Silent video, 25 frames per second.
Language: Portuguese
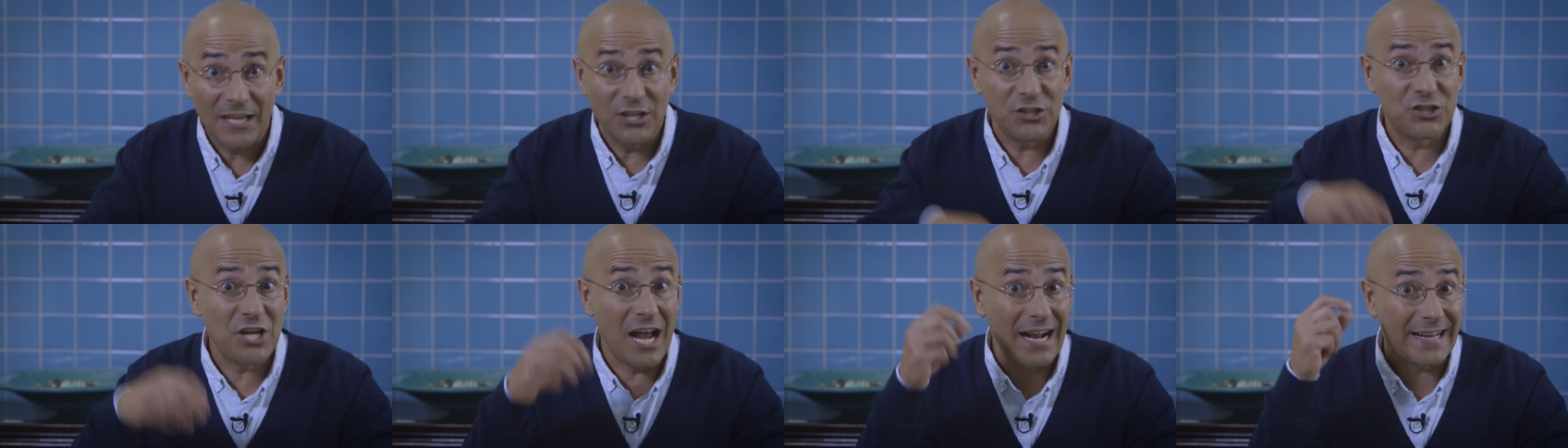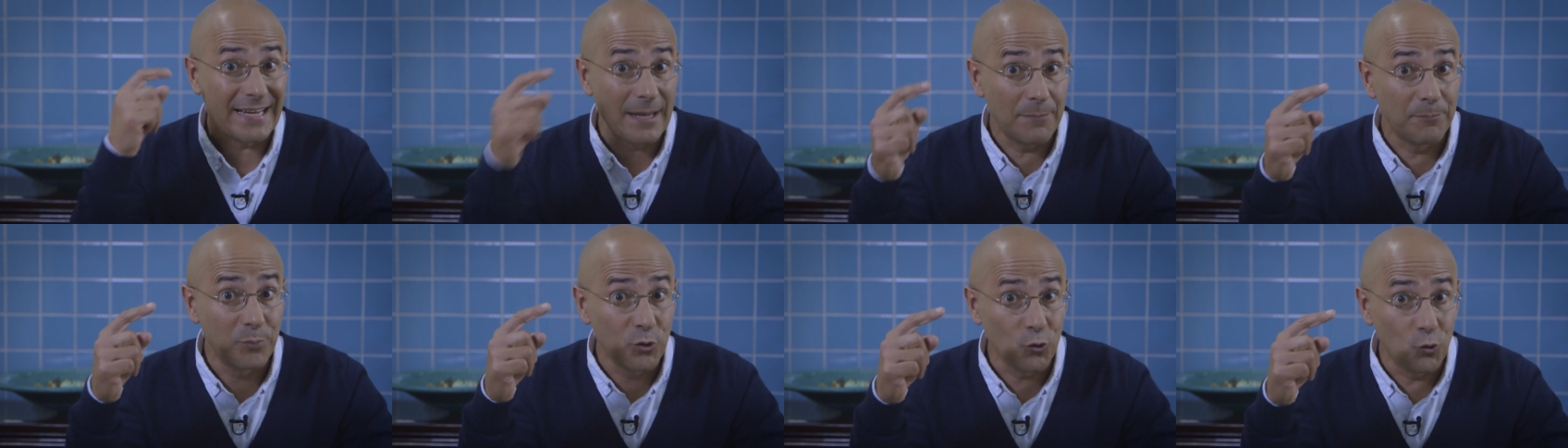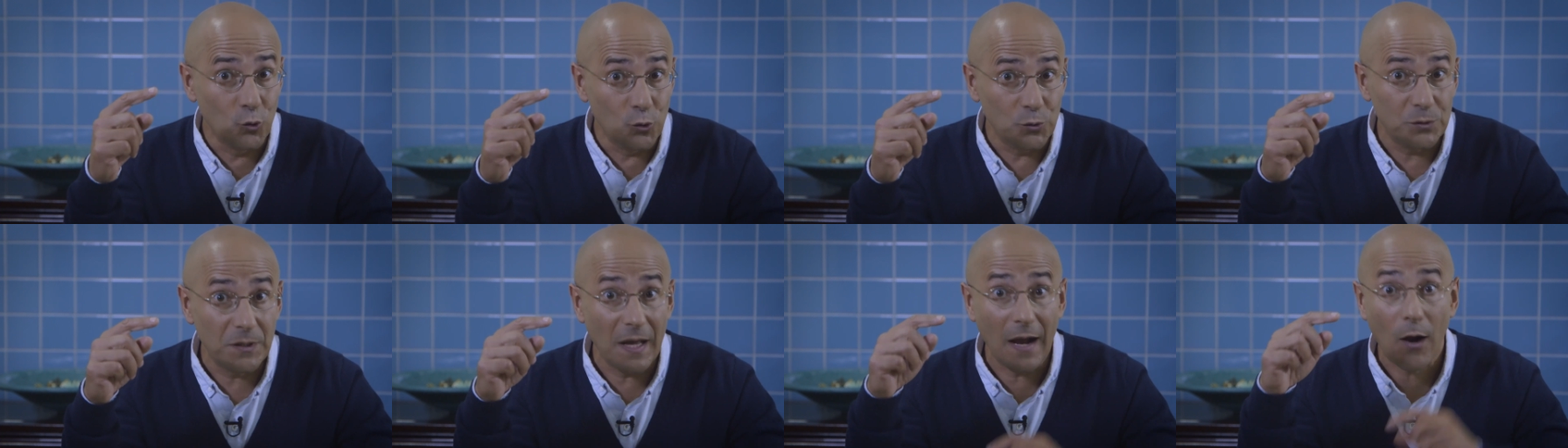já que a
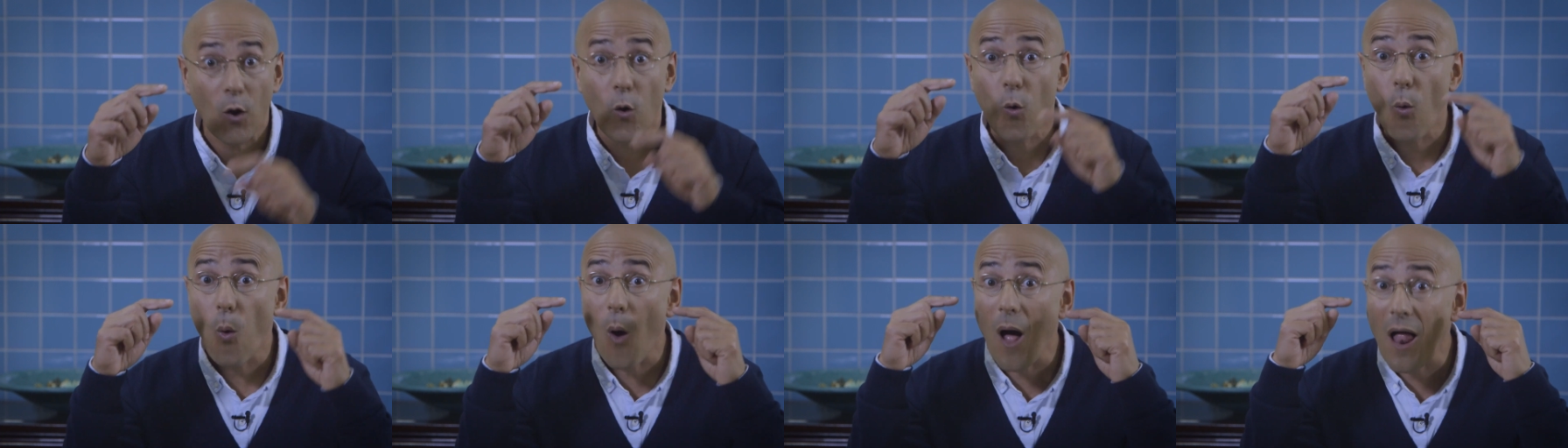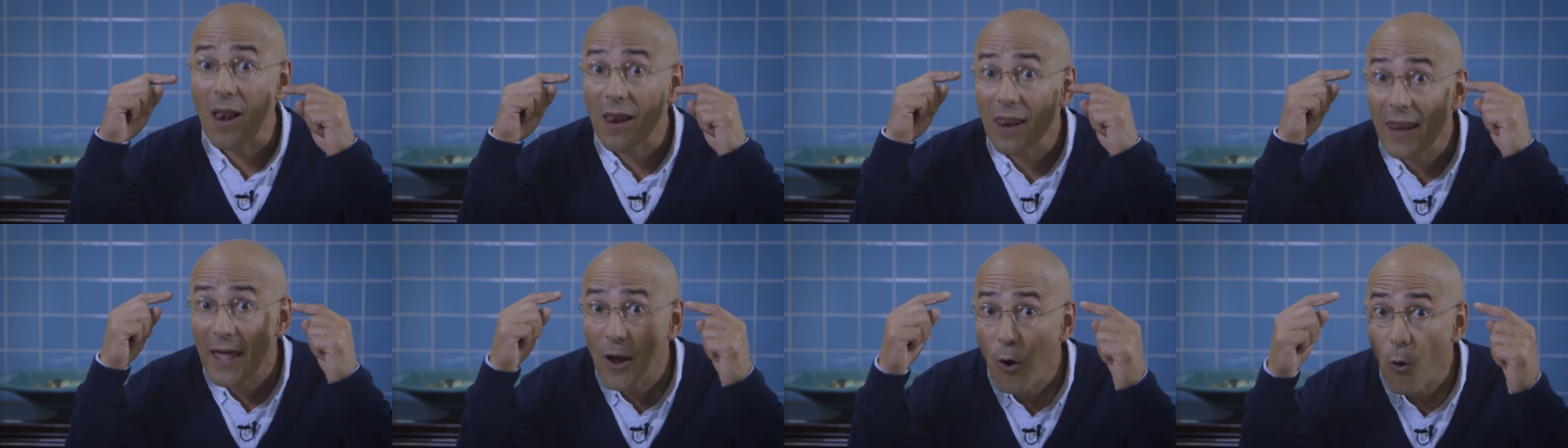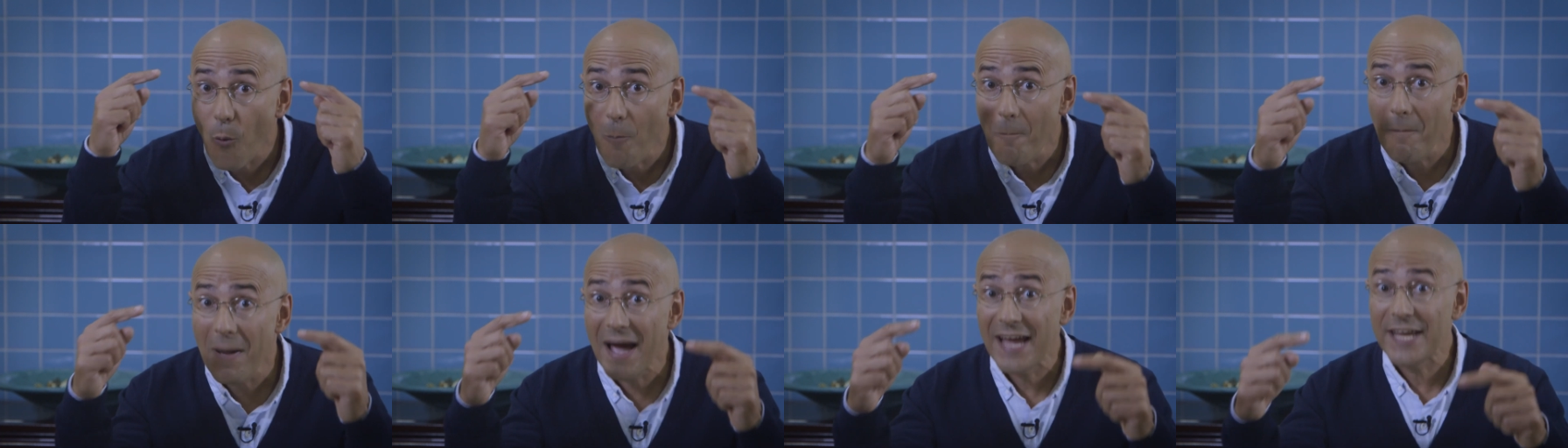pergunta qual é
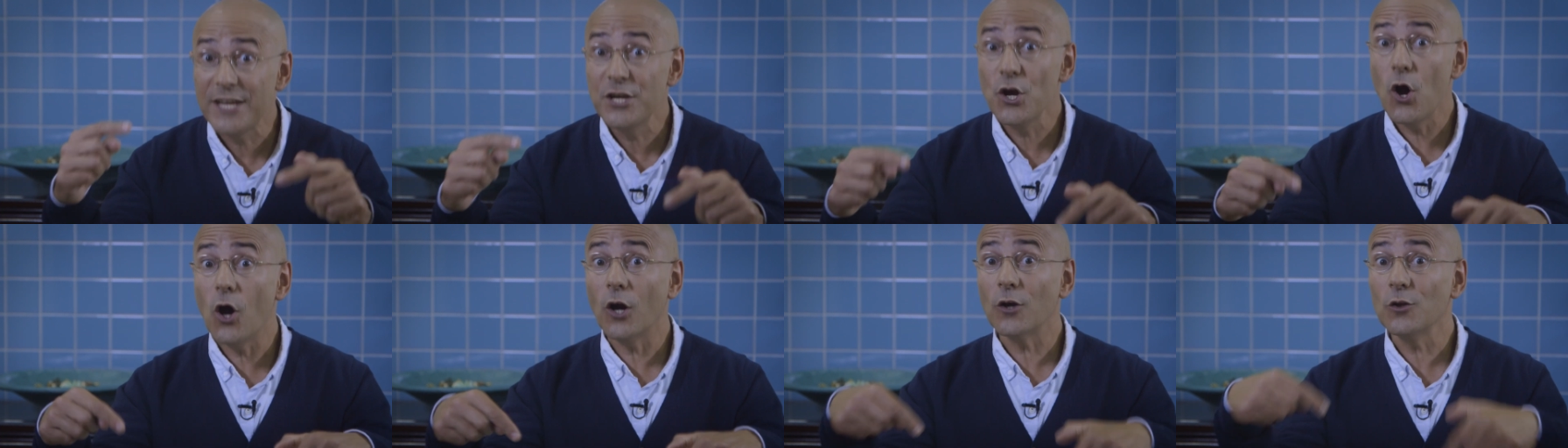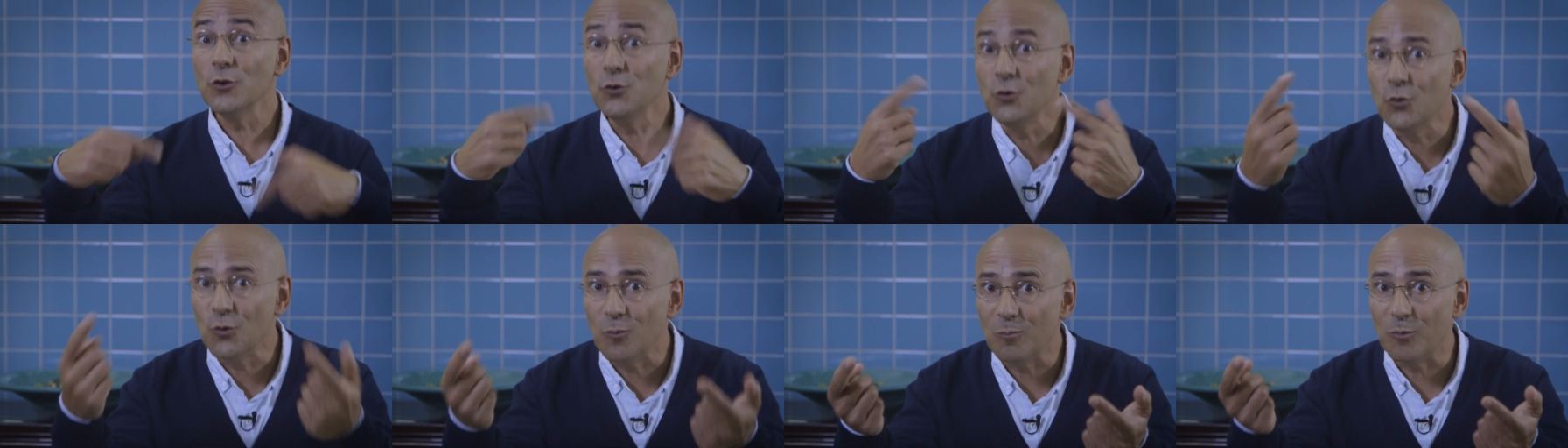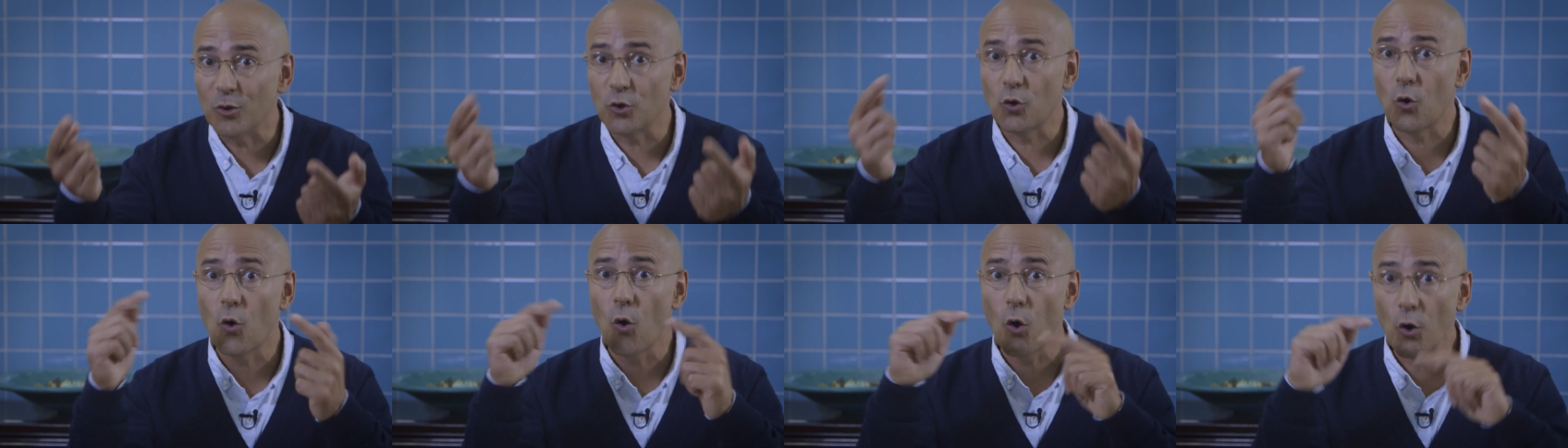o maior
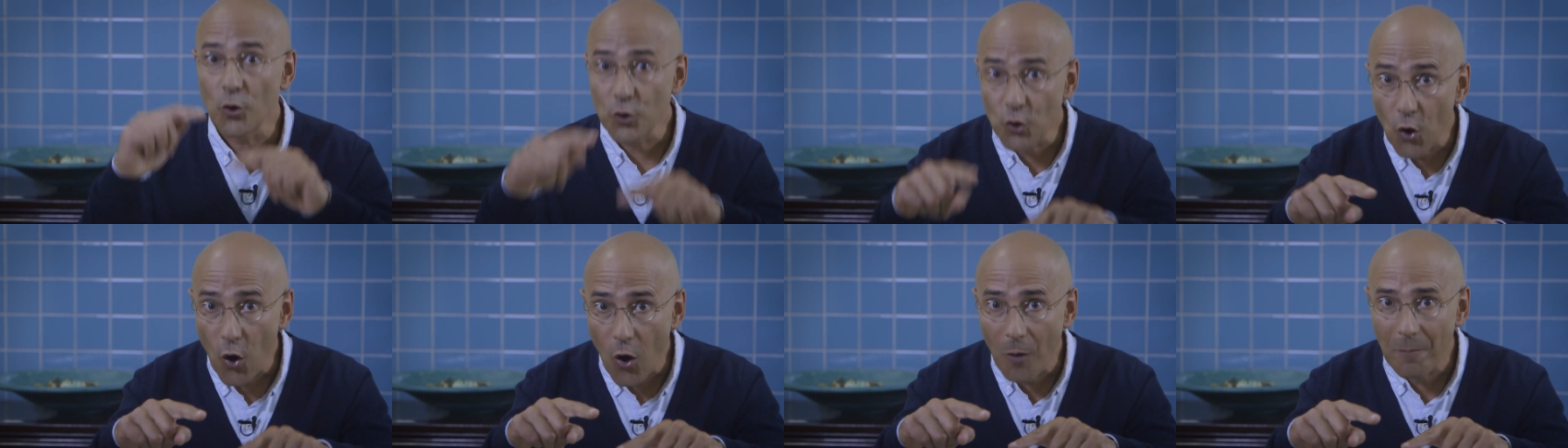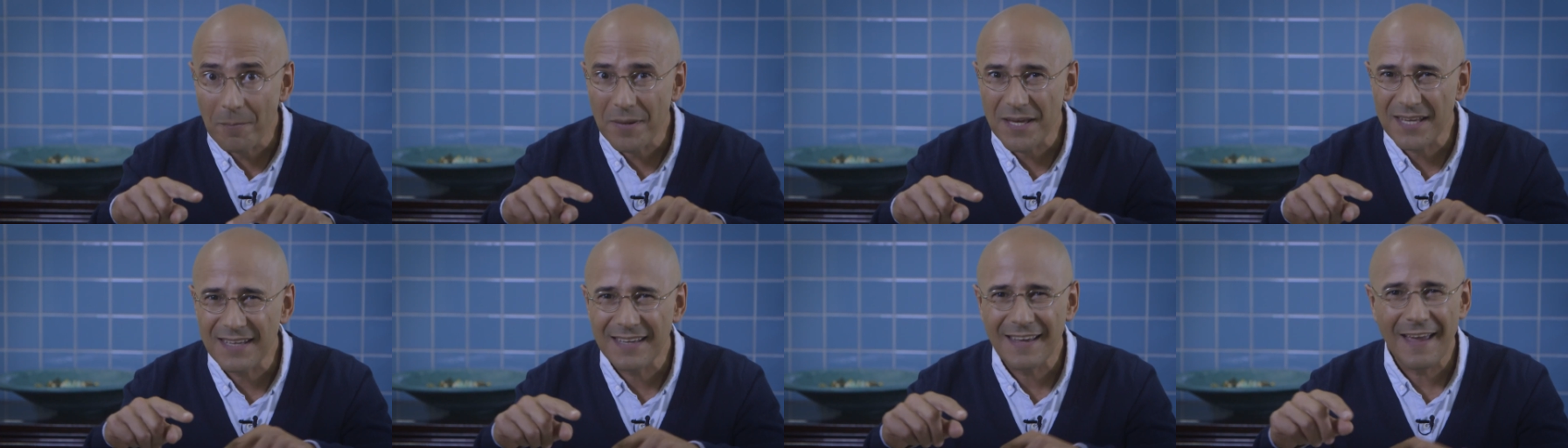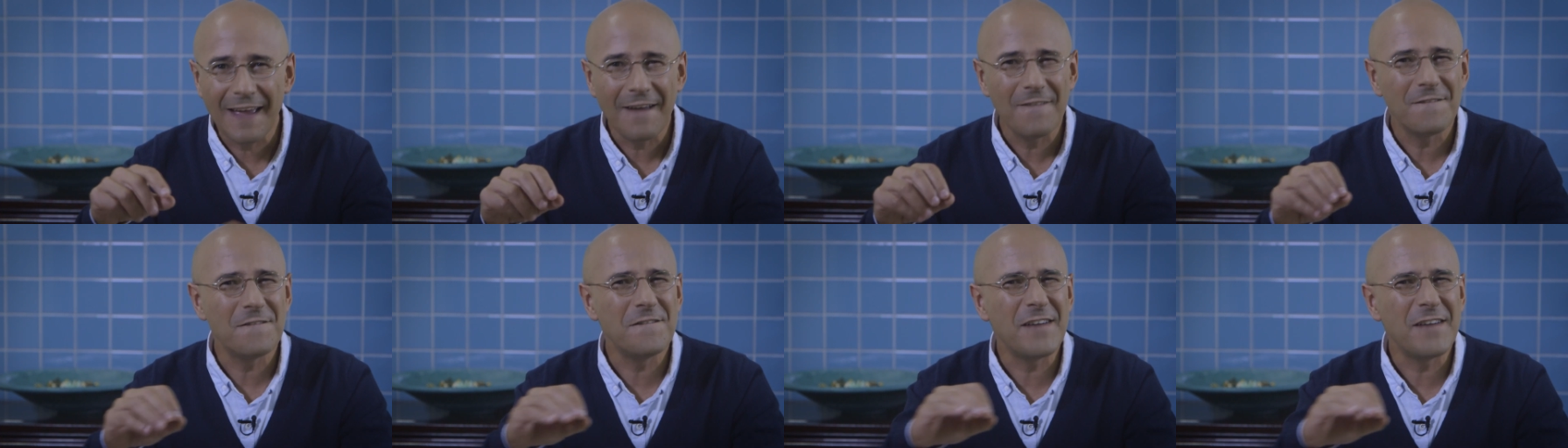número com nome